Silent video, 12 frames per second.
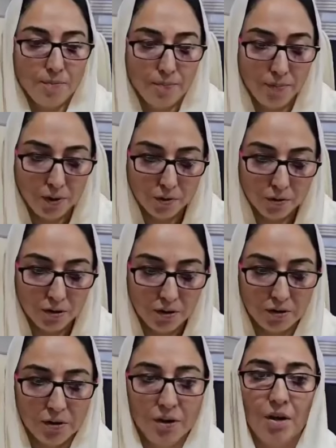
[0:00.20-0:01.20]
बिल्कुल
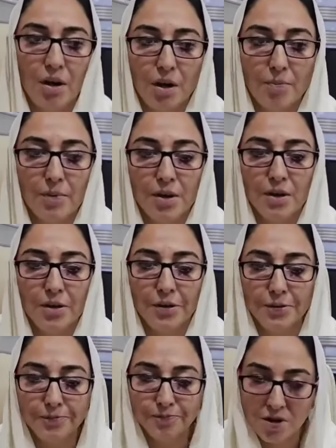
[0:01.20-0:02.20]
आपने
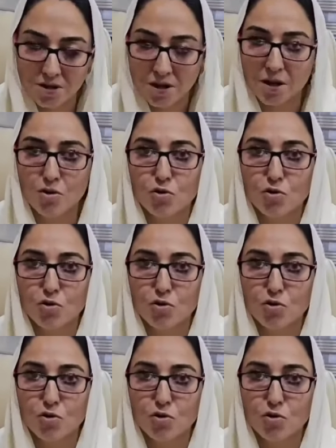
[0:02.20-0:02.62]
सही